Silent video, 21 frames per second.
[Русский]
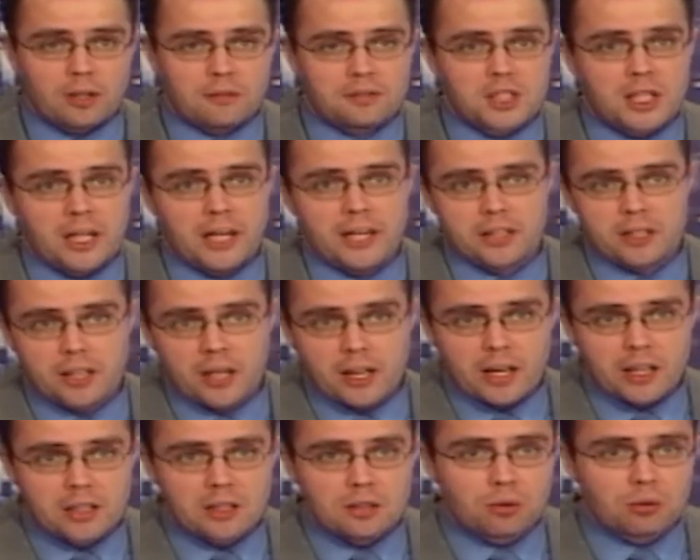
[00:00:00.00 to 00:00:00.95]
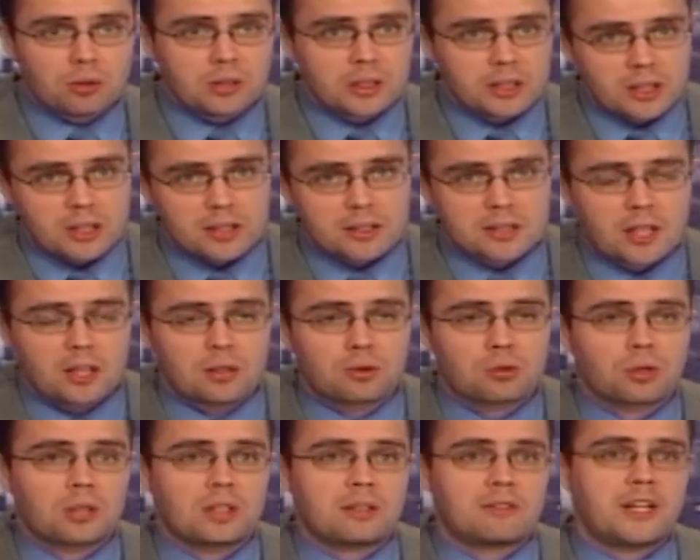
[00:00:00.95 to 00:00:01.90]
все летние каникулы детские
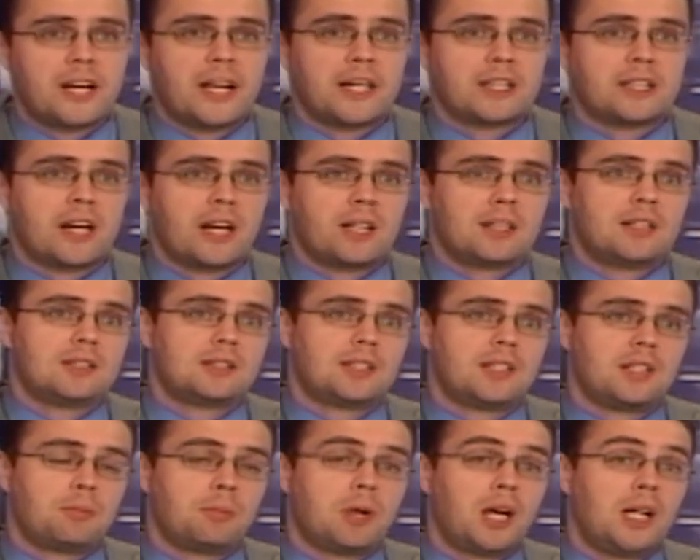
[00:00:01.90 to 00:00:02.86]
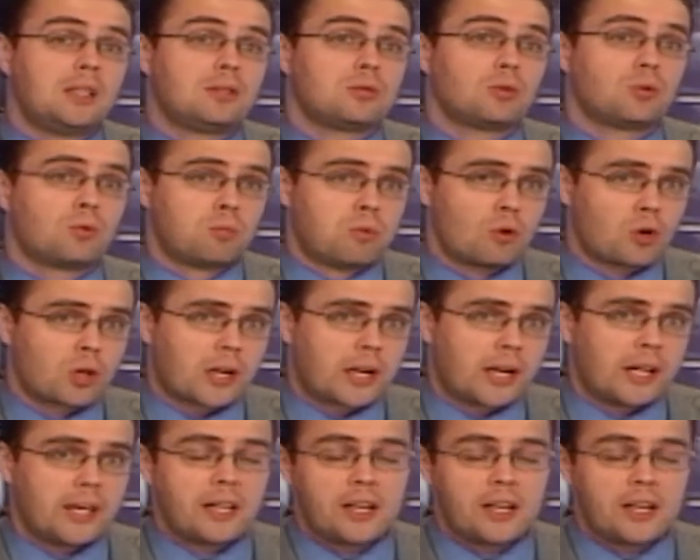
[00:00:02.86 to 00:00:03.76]
трудовые отряды занимались уборкой и